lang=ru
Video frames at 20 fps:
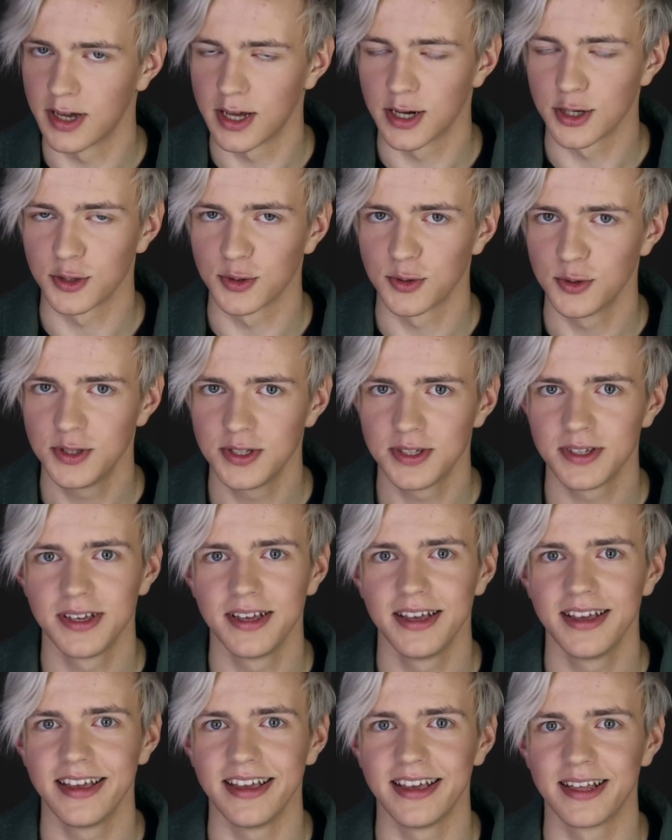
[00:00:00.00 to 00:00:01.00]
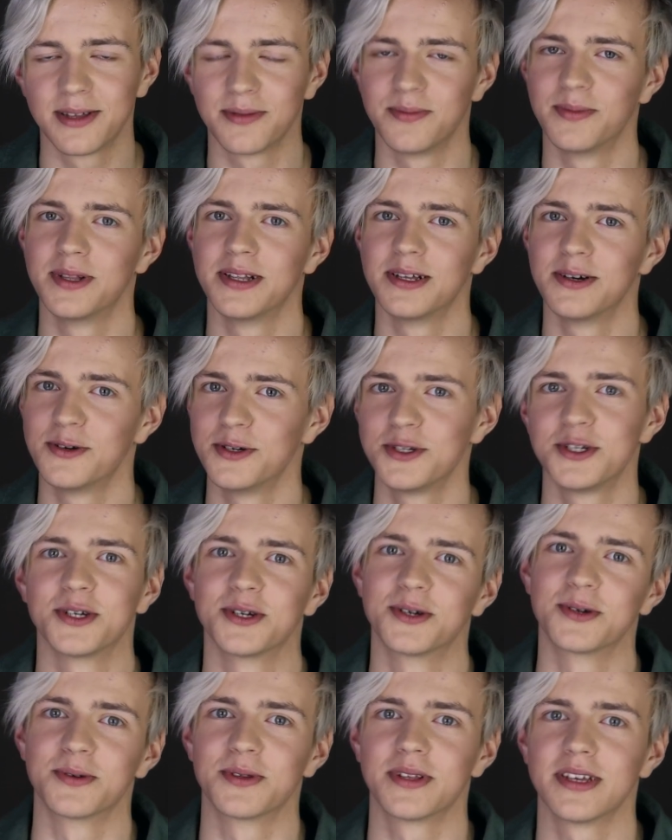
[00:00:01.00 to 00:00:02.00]
горжусь, и это было очень
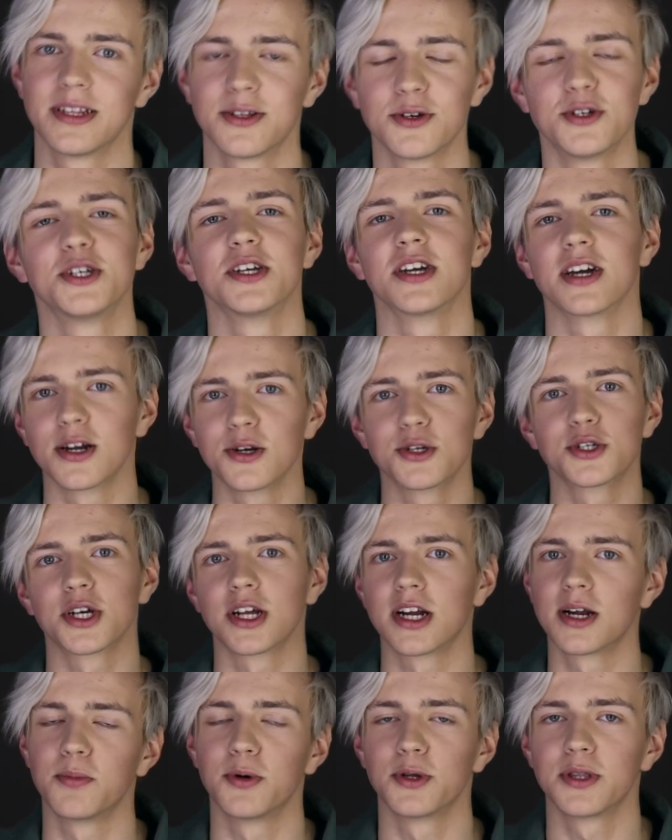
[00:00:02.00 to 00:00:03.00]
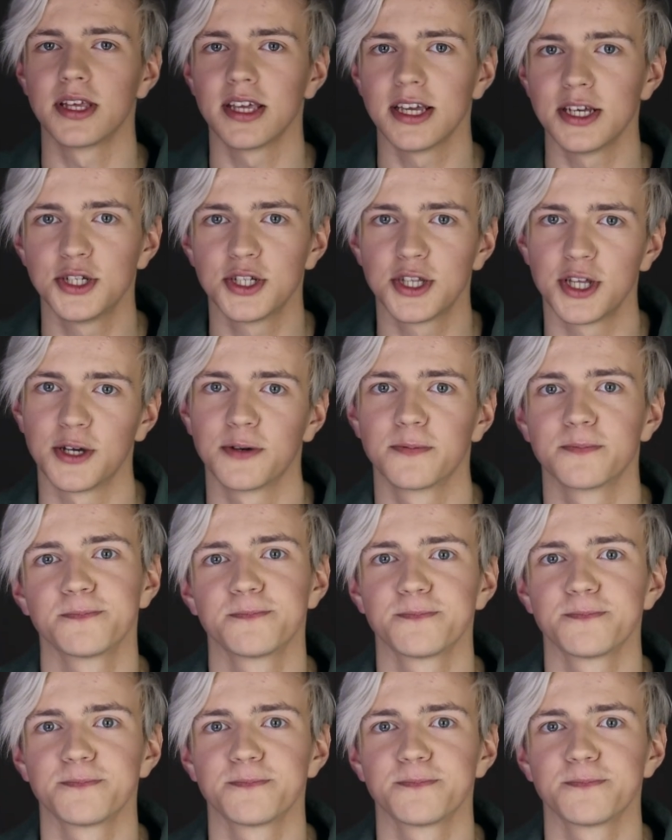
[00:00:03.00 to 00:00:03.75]
круто. Это очень хорошая работа, я считаю.